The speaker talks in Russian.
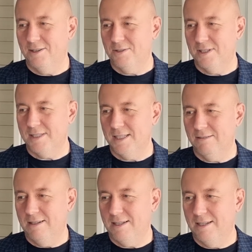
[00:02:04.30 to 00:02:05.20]
хороших
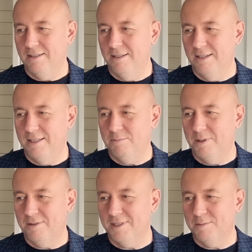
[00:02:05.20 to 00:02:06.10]
словах, они
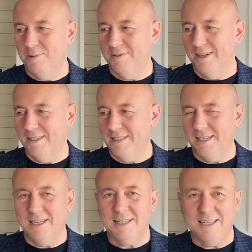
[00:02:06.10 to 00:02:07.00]
порой
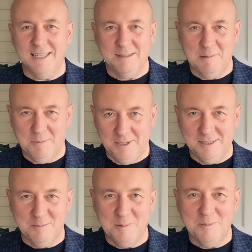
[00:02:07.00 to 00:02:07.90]
забываются. И это я тебя
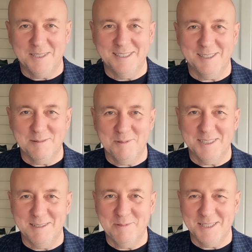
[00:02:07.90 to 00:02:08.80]
поэтому попросил, чтобы
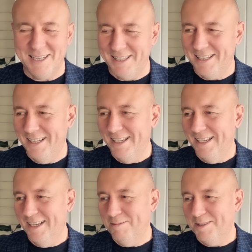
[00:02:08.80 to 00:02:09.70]
ты записала.
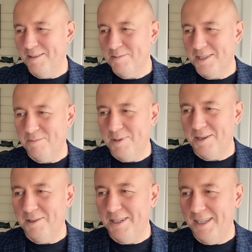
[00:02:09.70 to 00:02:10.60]
Потому что
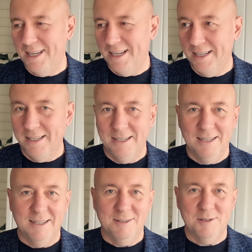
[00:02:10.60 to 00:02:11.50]
порой и я
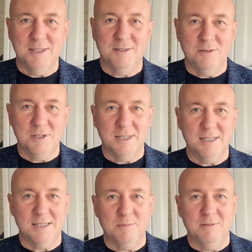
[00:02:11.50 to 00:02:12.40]
уже
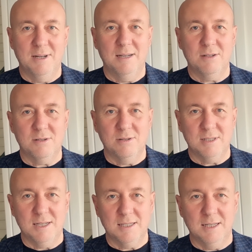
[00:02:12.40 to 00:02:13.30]
тоже забываю,
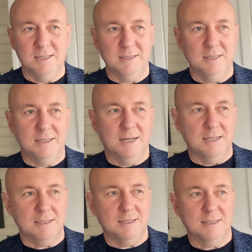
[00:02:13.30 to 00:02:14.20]
что сказал и
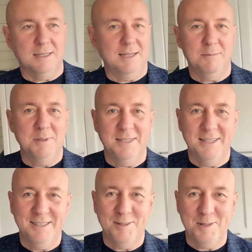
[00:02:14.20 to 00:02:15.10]
как сказал. Я бы не
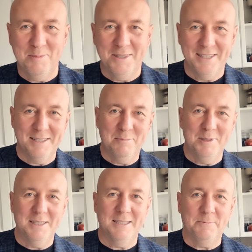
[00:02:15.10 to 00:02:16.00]
хотел, чтобы это
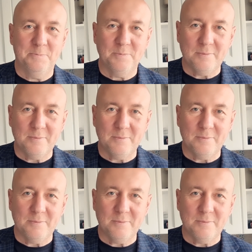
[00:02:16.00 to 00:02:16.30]
забылось.